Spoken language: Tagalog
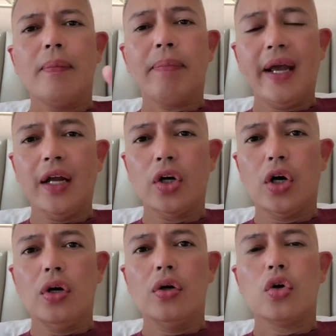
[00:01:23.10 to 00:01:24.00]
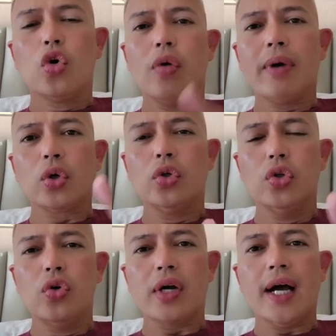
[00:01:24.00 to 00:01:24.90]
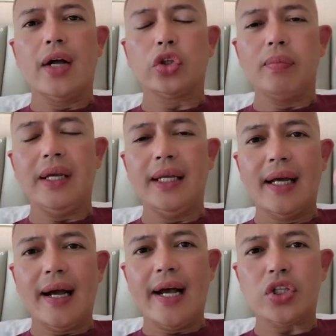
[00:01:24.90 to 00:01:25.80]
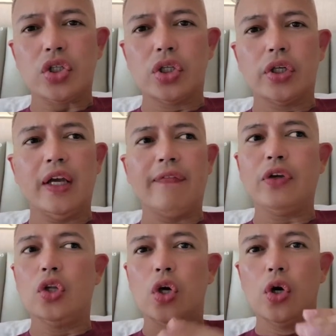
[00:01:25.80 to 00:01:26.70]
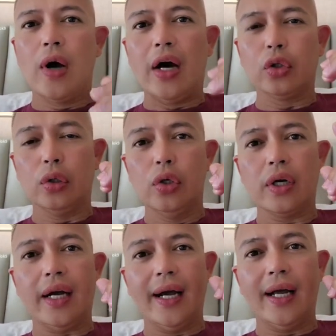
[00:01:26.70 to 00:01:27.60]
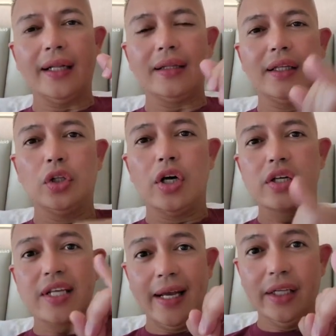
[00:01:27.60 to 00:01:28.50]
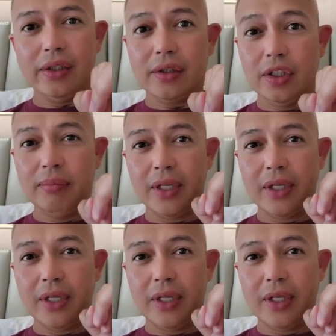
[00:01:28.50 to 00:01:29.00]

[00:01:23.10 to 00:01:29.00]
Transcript: Pero kung marunong kang tumingin ng aso, if you know how to look at the dog's health, no?